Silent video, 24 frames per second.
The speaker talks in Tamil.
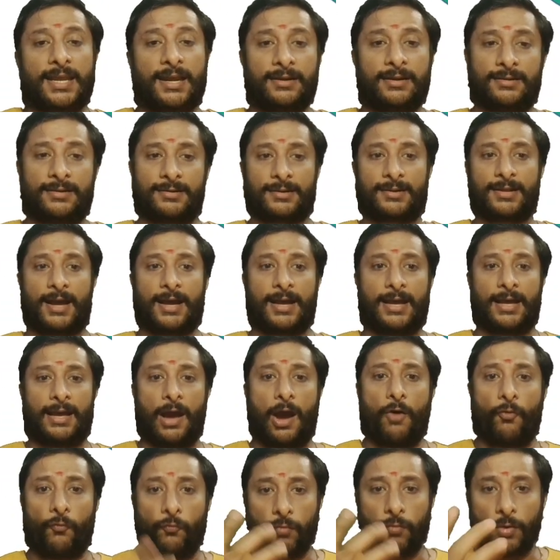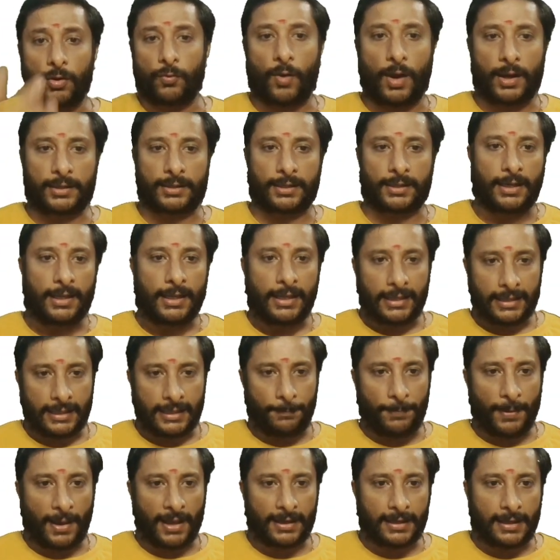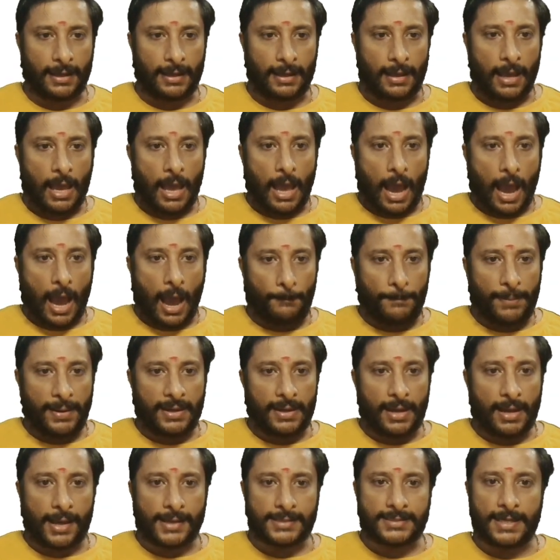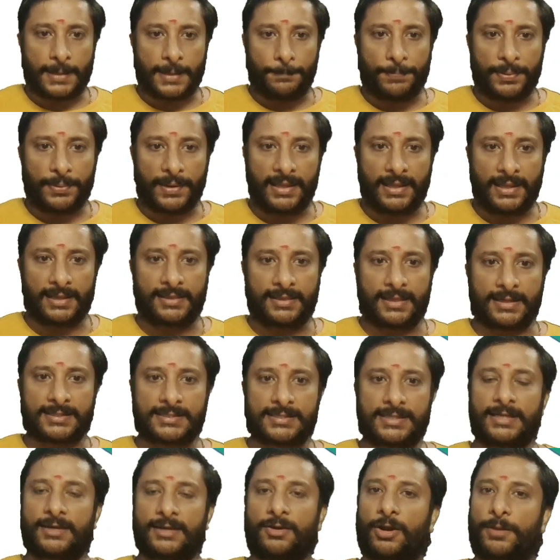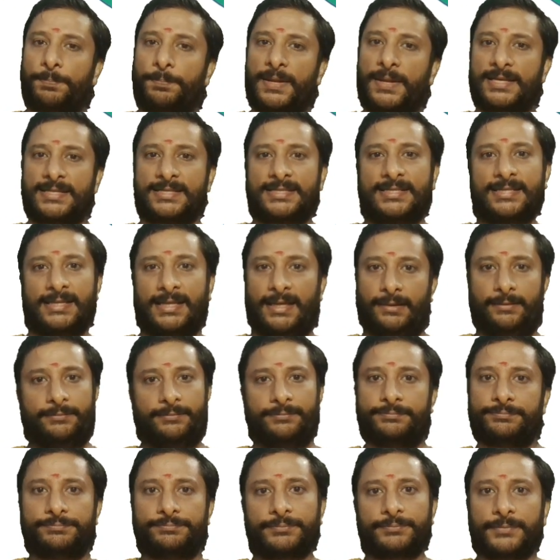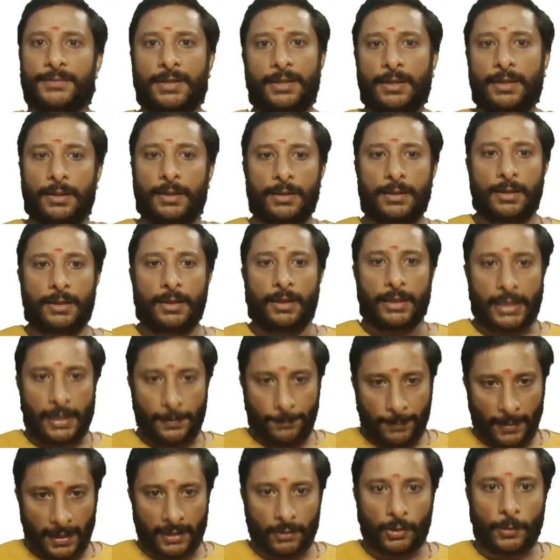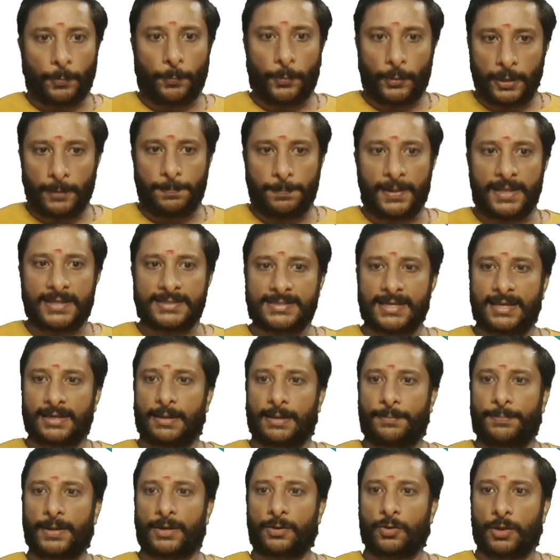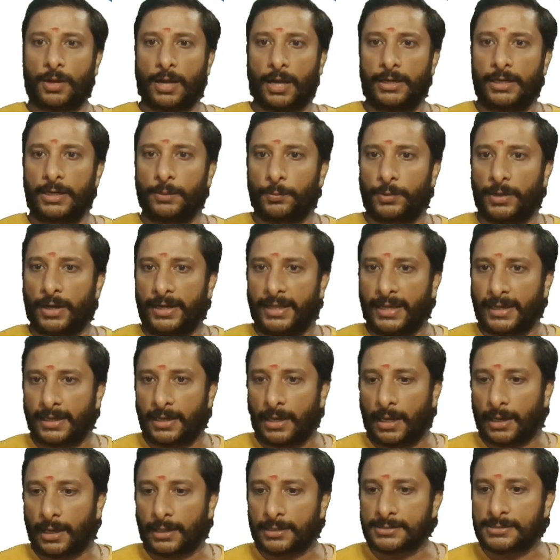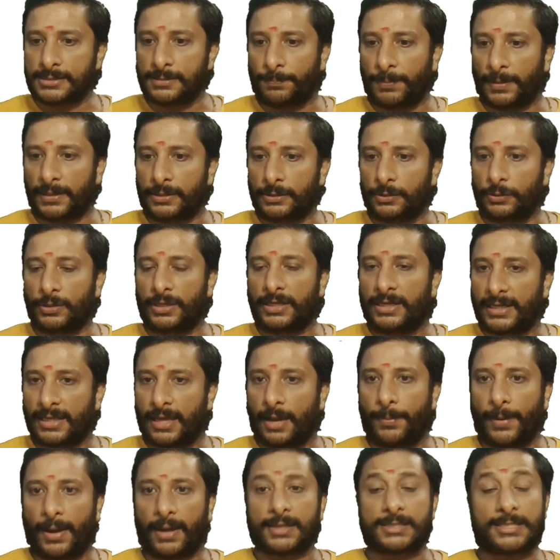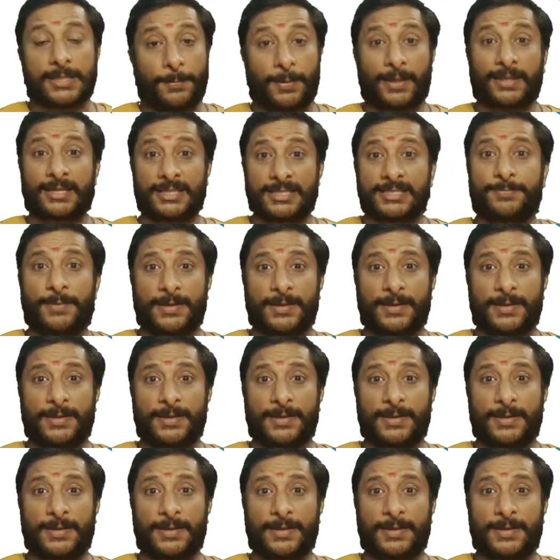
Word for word: கேட்டுட்டு இருக்காங்க அவ்வளோ வாண்டட் இங்கே பாருங்கள் அபினாஷ் அண்ட் பிரியதர்ஷினி காட் பிளேஸ்டுங்க இங்க பாருங்க ஒரு பொண்ணு பிளேஸ் ஆயிருக்க பாருங்க கண்ணு முன்னாடி எங்க ஆகஸ்ட் பதினொன்று இன்னைக்கு ஆகஸ்ட் பதினஞ்சு